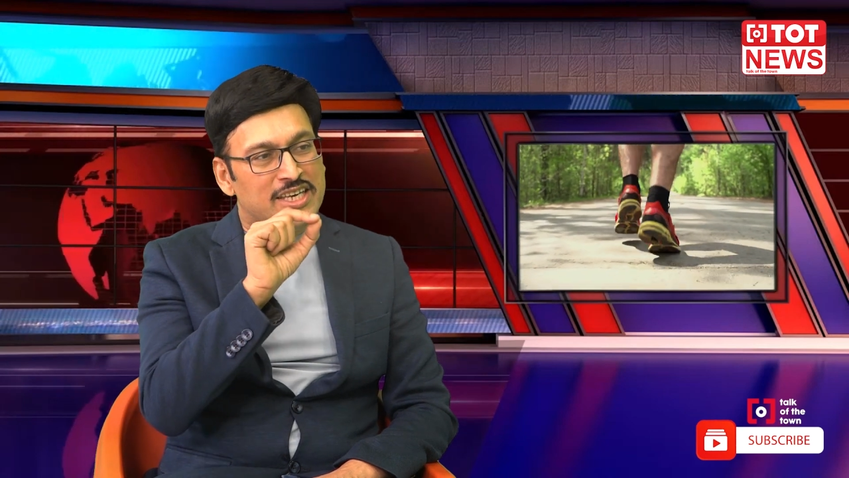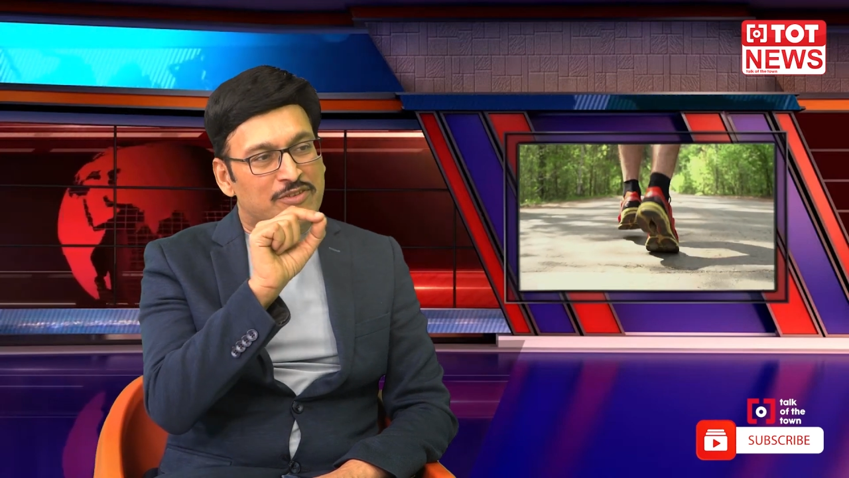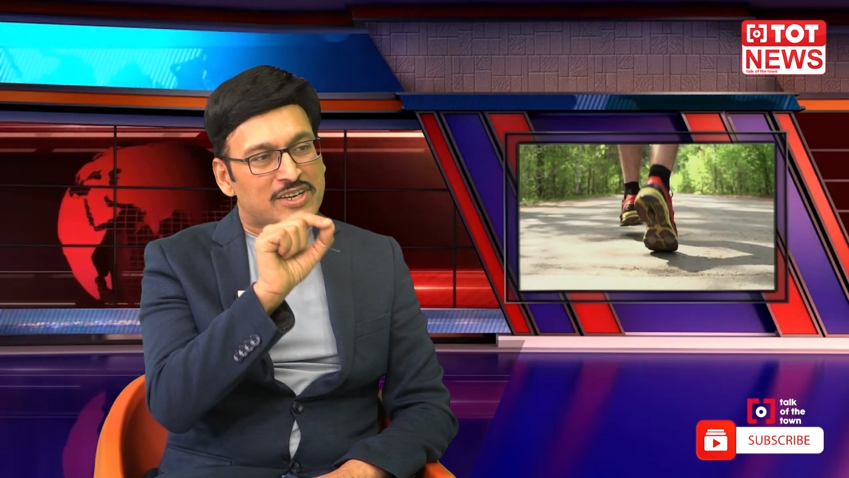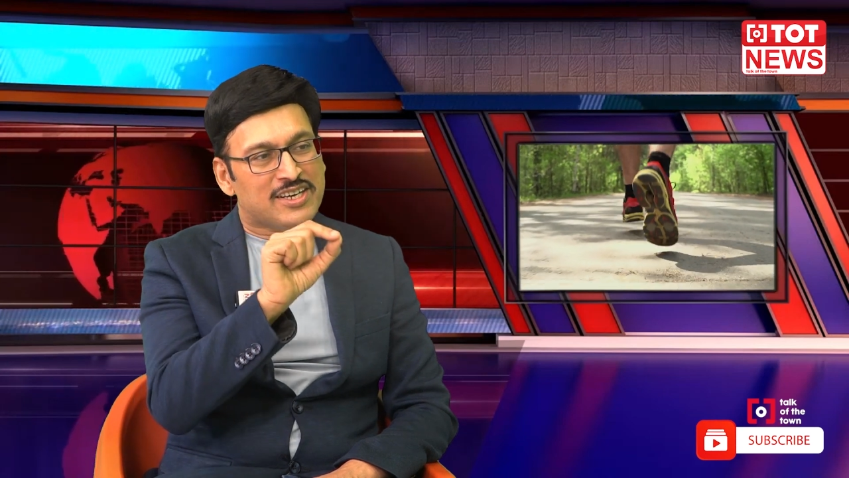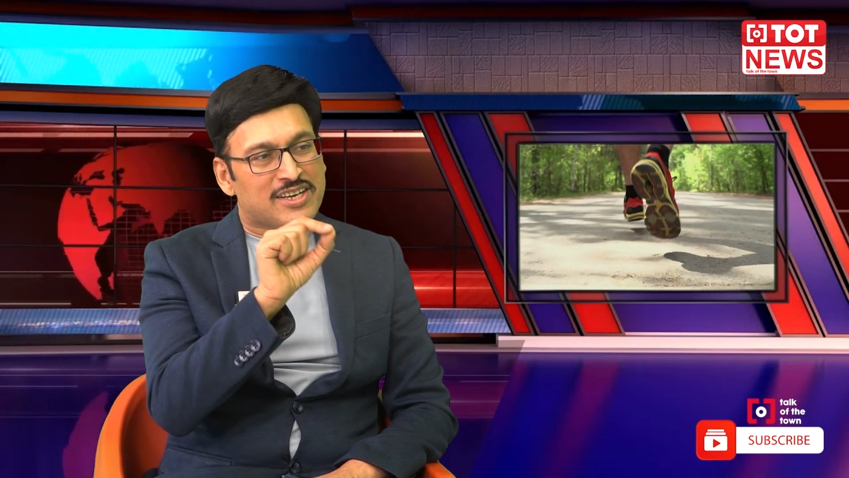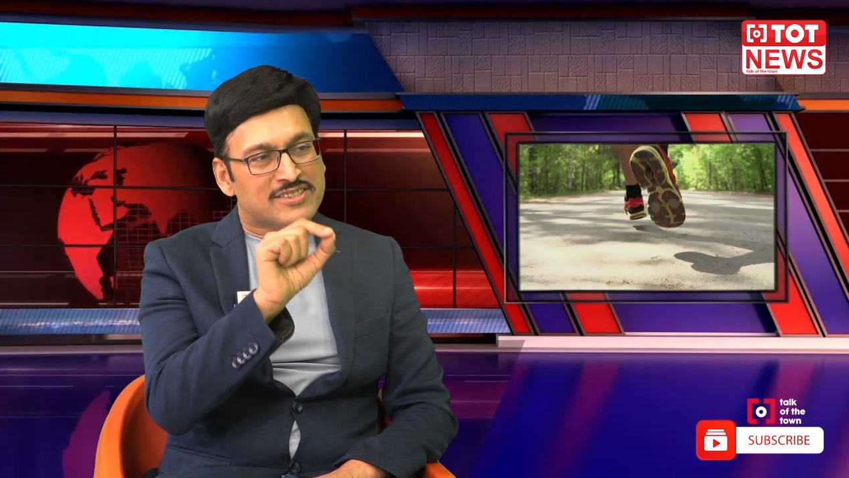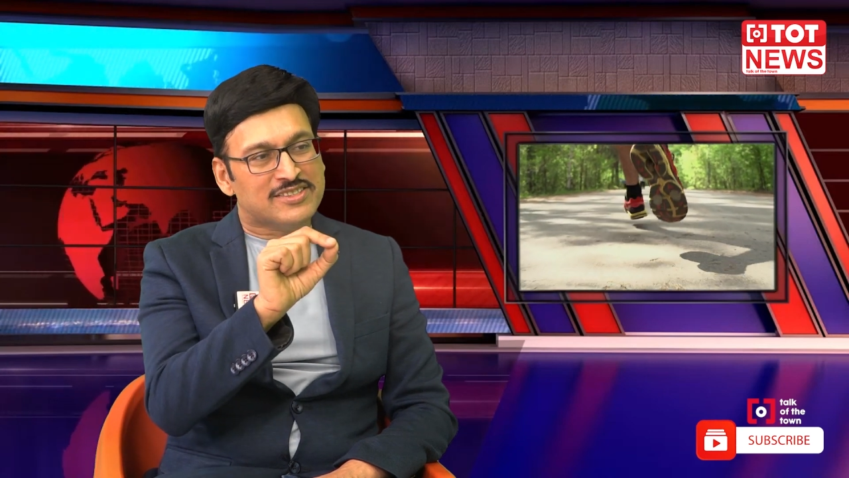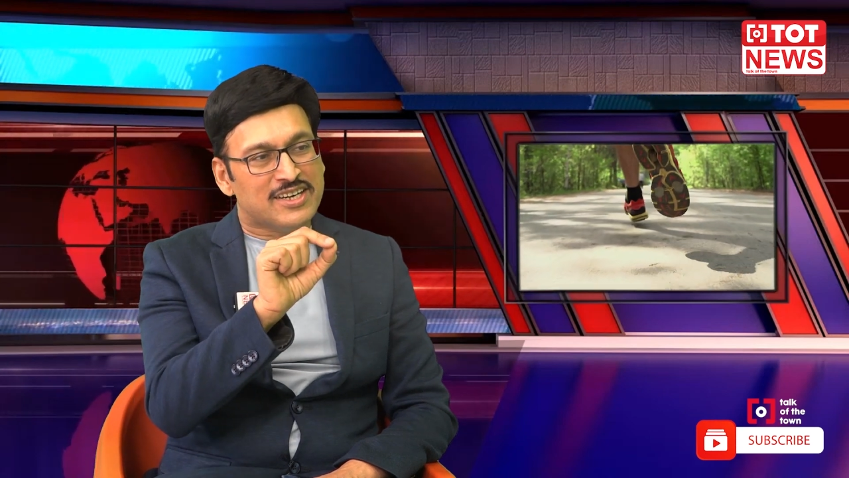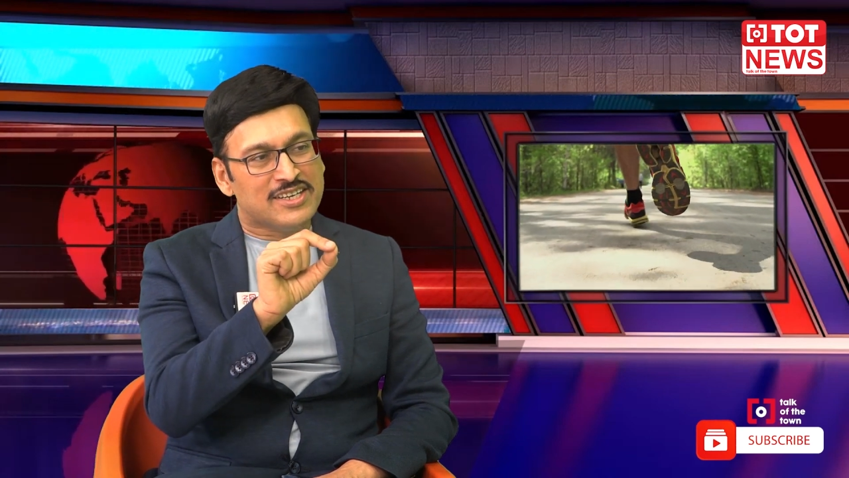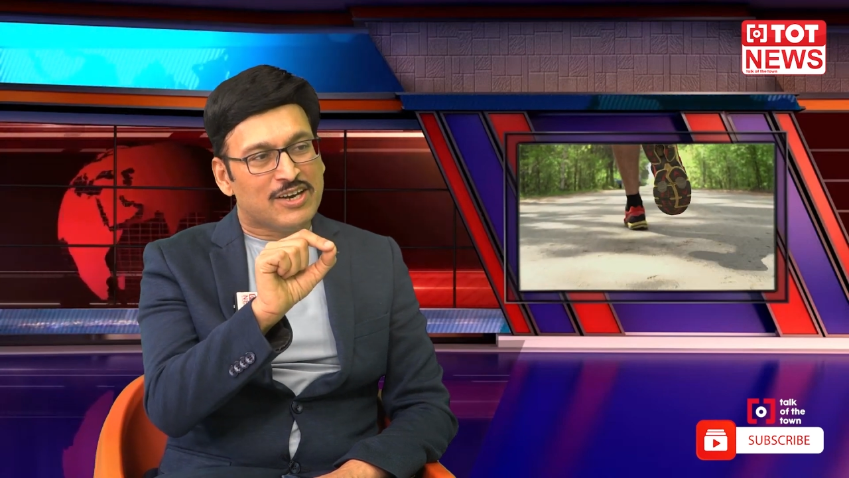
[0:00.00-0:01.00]
ఎవరిని
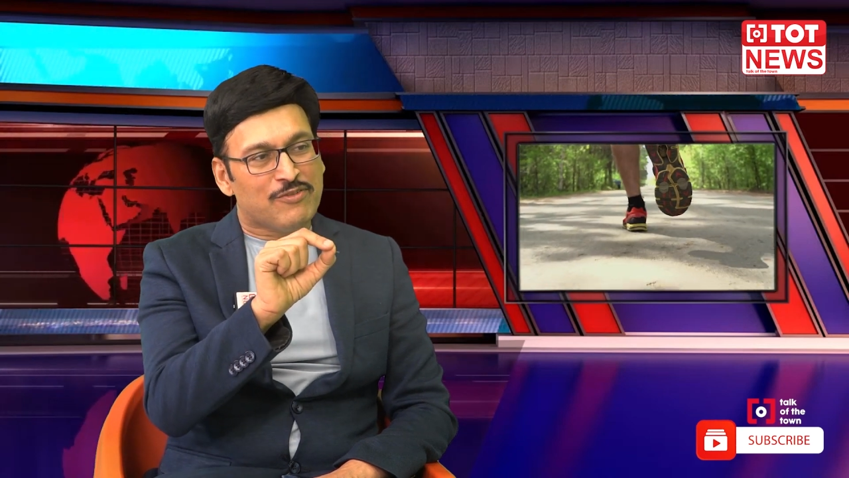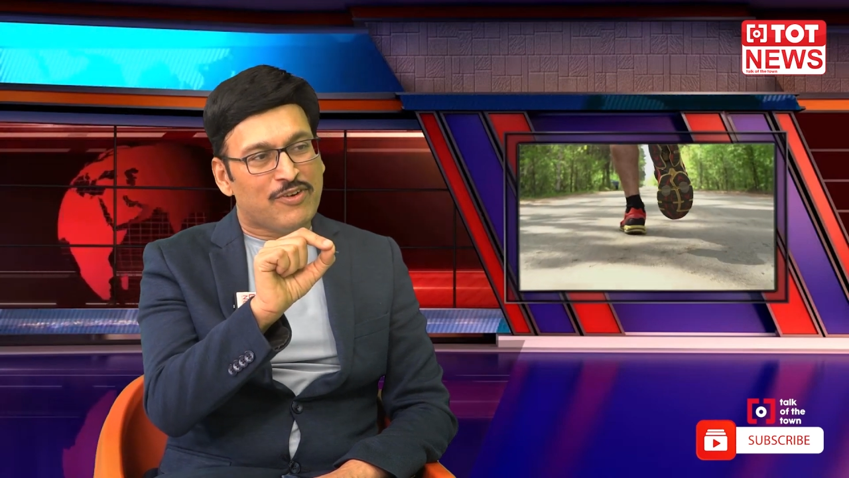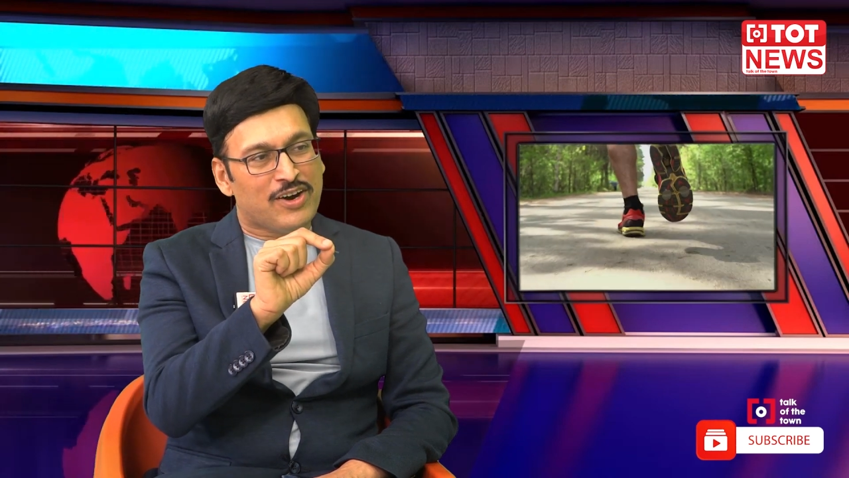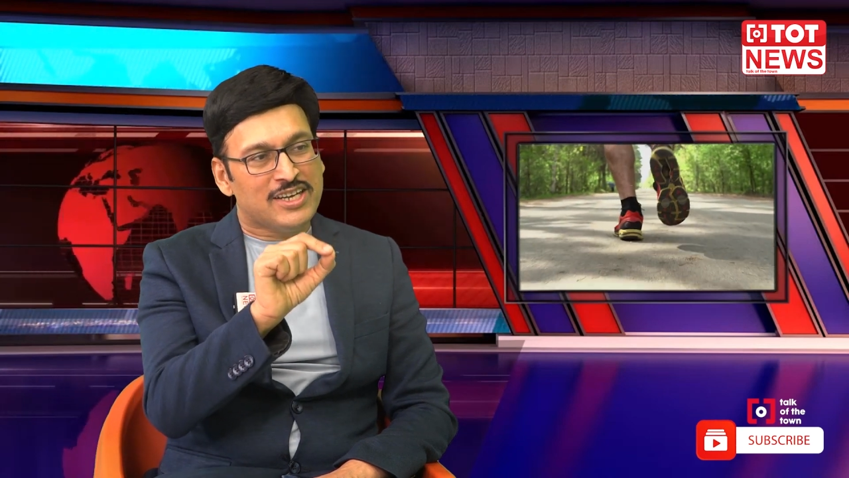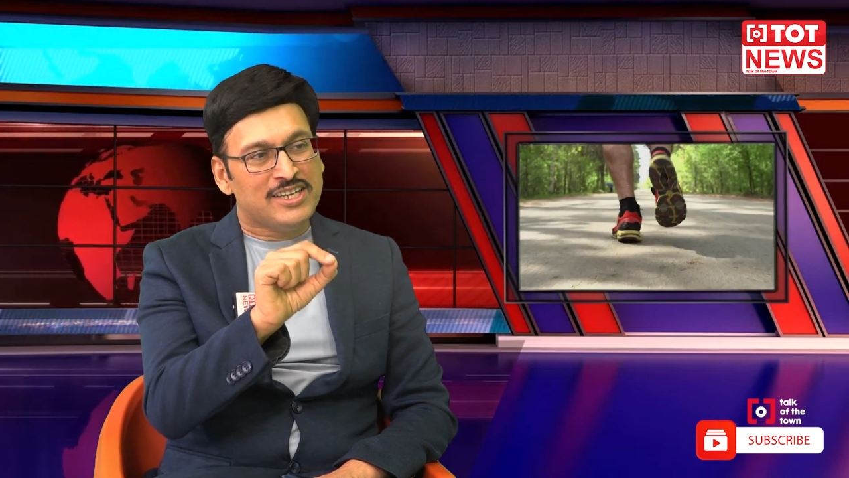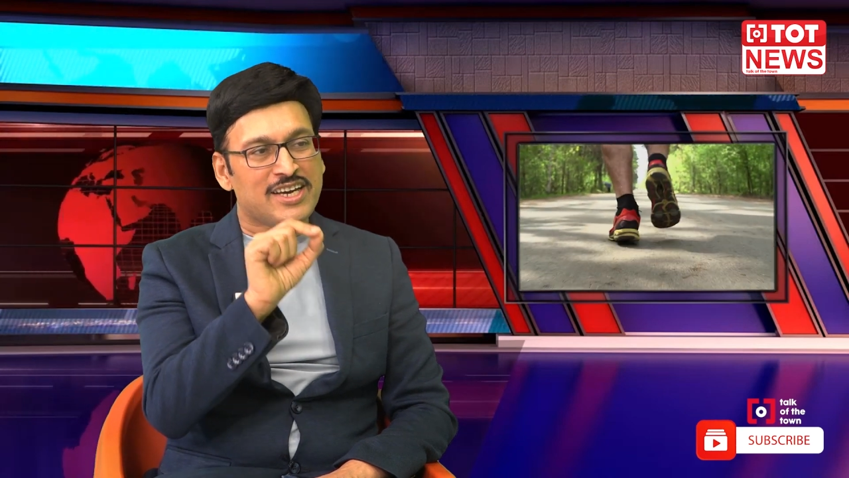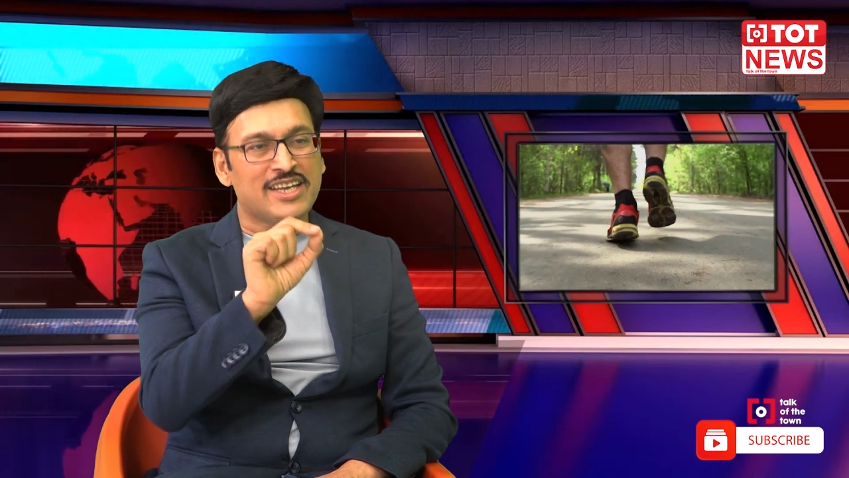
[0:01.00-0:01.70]
కన్సల్ట్ అవ్వాలి